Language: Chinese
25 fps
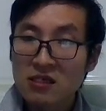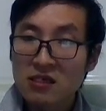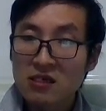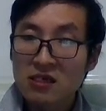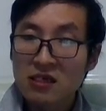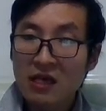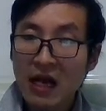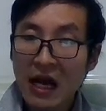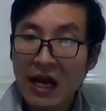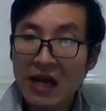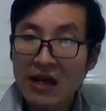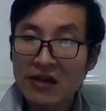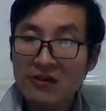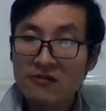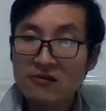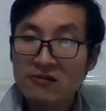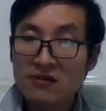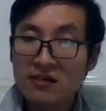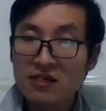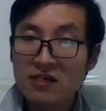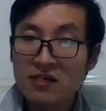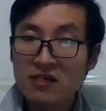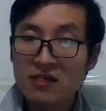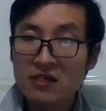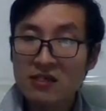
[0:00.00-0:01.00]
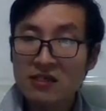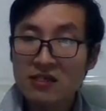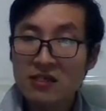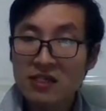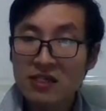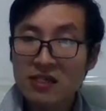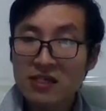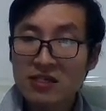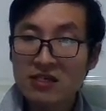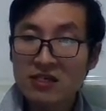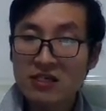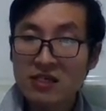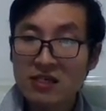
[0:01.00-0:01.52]
还有一个利
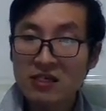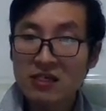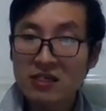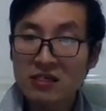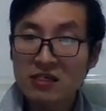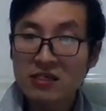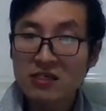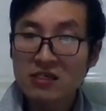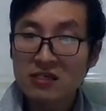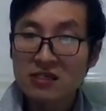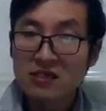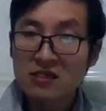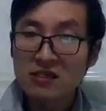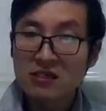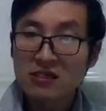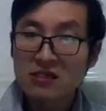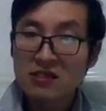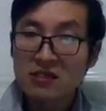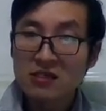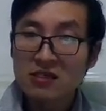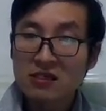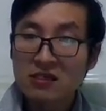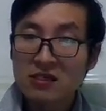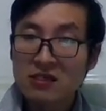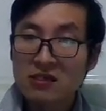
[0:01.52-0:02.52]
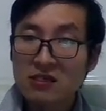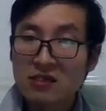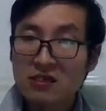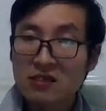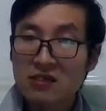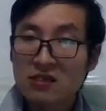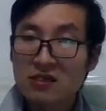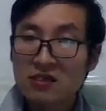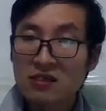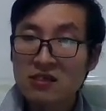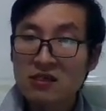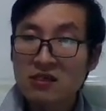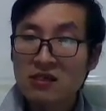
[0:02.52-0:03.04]
人
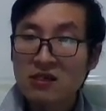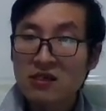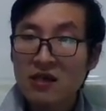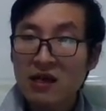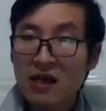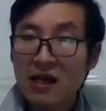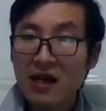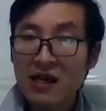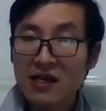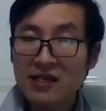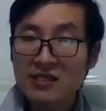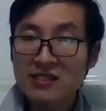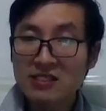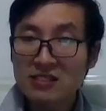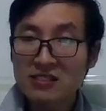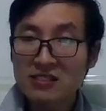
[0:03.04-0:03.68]
害己，